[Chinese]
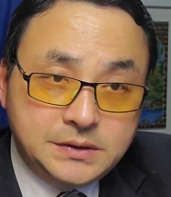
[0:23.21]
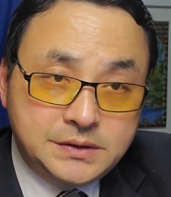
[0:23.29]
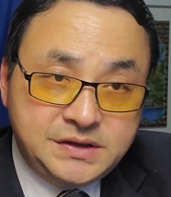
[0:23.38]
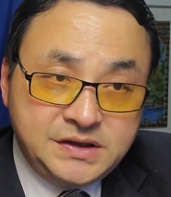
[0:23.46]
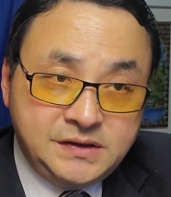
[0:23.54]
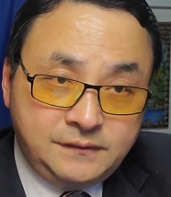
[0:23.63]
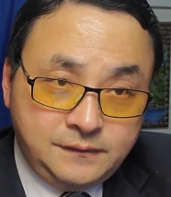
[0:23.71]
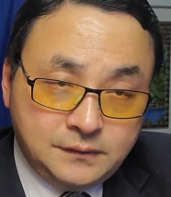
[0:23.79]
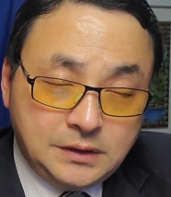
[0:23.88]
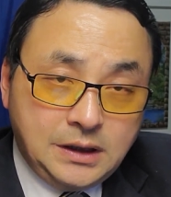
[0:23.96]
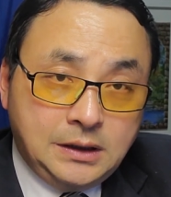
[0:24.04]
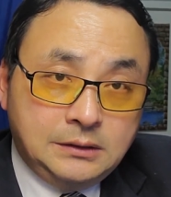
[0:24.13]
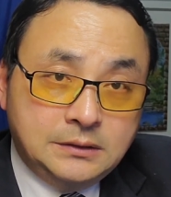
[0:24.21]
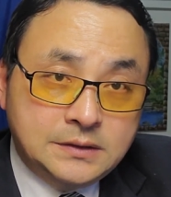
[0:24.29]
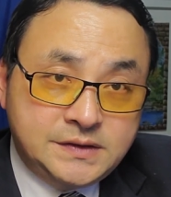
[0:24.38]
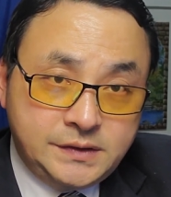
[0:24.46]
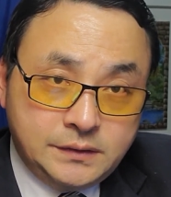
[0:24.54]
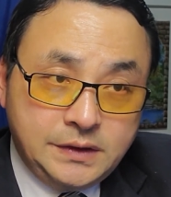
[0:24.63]
基辅的
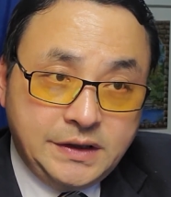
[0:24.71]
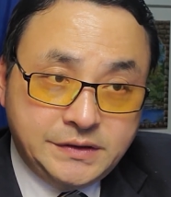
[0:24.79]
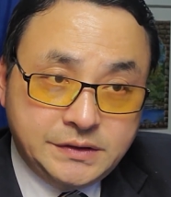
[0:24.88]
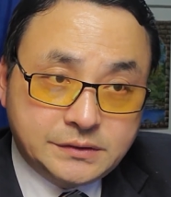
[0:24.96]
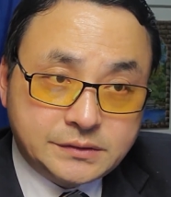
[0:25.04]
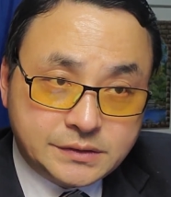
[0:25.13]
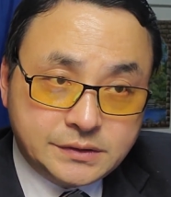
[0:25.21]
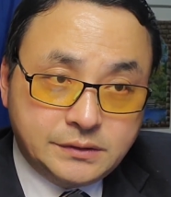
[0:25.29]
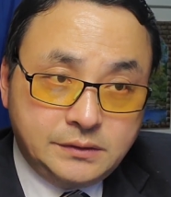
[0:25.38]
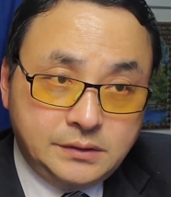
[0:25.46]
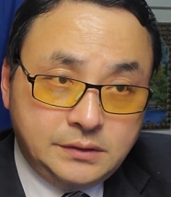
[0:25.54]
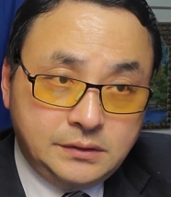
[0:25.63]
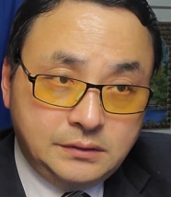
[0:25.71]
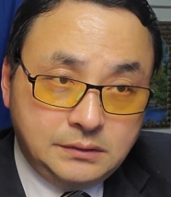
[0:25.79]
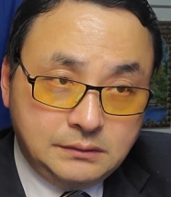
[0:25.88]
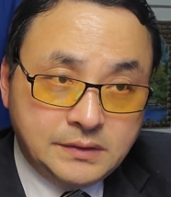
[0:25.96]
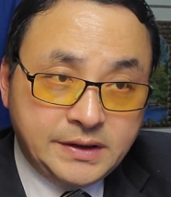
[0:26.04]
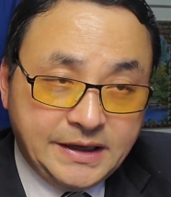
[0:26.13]
气候类型是
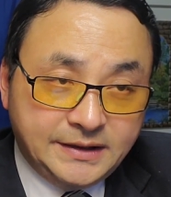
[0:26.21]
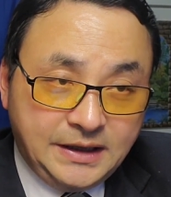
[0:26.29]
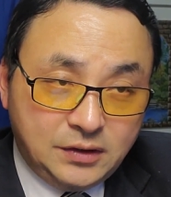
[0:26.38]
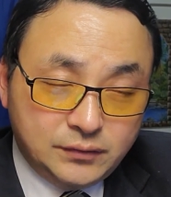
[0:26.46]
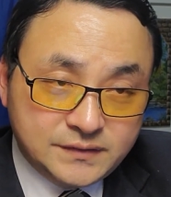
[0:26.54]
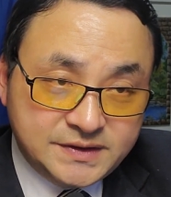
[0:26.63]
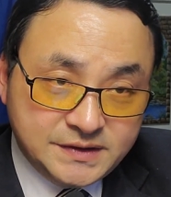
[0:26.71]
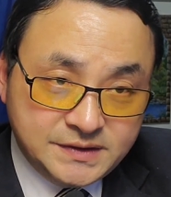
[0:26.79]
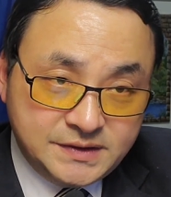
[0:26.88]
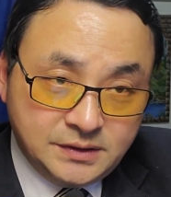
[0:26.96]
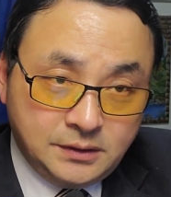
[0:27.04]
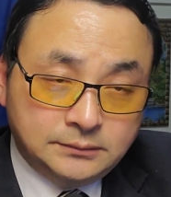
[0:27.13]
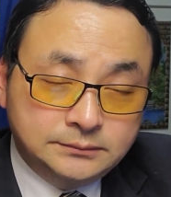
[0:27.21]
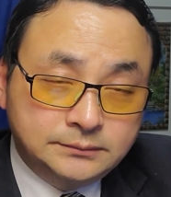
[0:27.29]
温带大陆性气候，